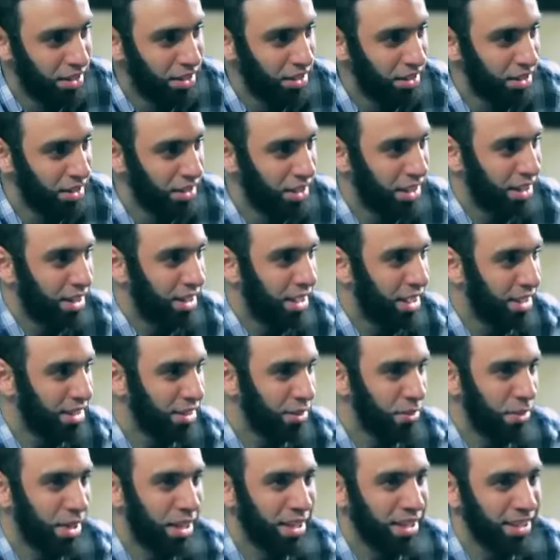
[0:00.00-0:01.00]
آه، انا
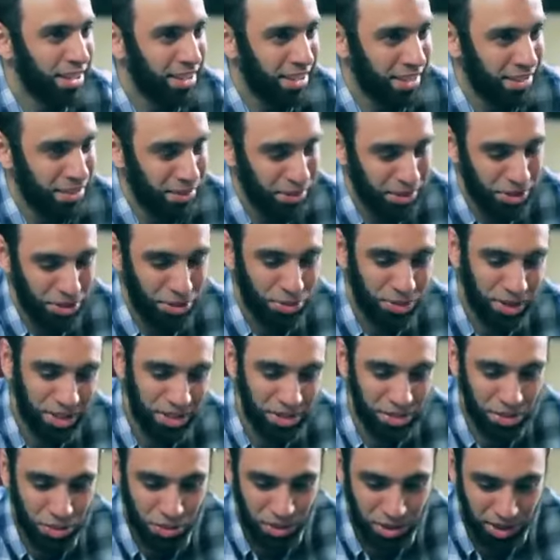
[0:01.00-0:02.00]
حتى معايا يعني
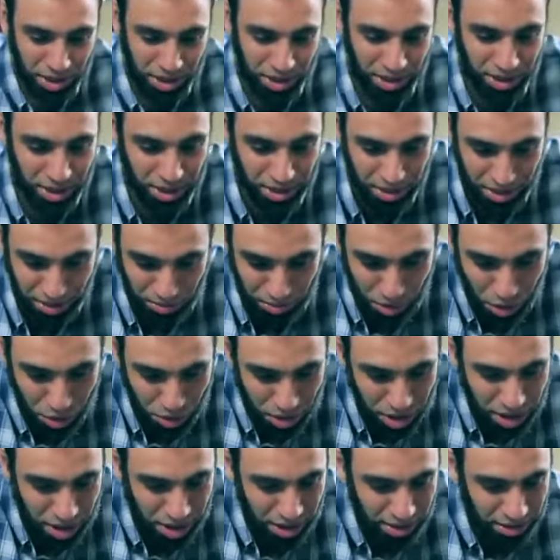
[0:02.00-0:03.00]
شويه صور كده
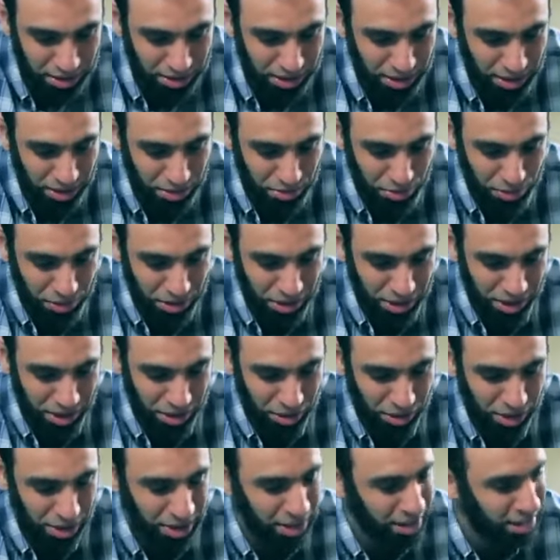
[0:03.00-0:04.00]
للموقع يعني ممكن
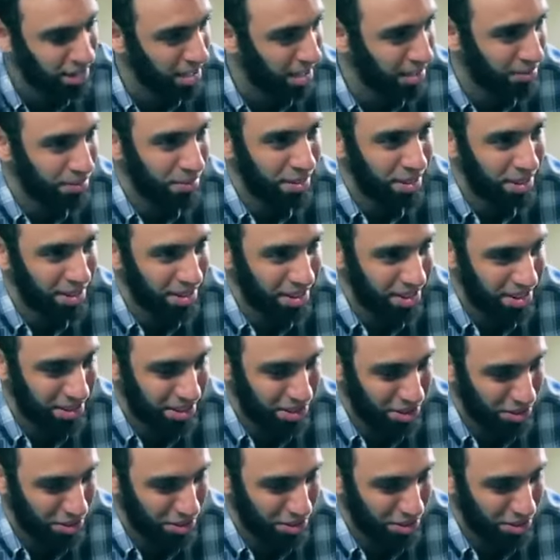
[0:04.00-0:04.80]
لو حضرتك حابه